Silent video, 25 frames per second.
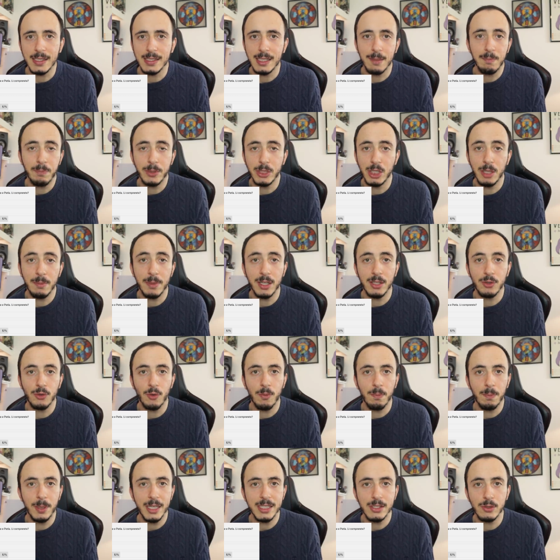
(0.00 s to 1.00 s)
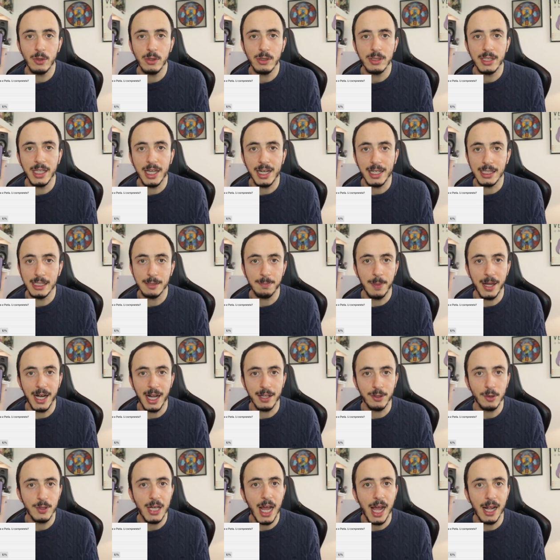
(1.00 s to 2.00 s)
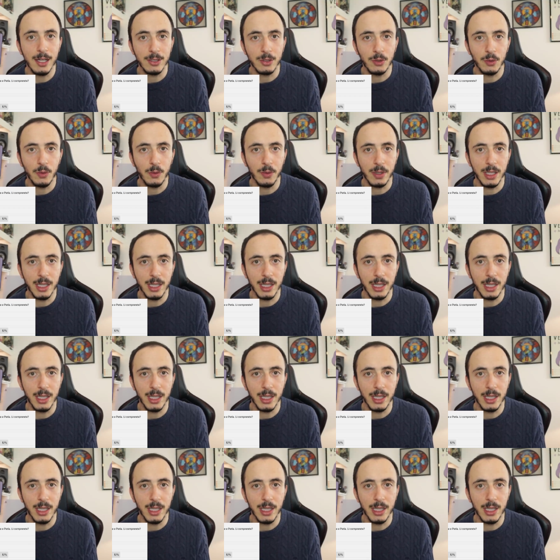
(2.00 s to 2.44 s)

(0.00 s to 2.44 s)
semplicemente un placeholder sparato in alto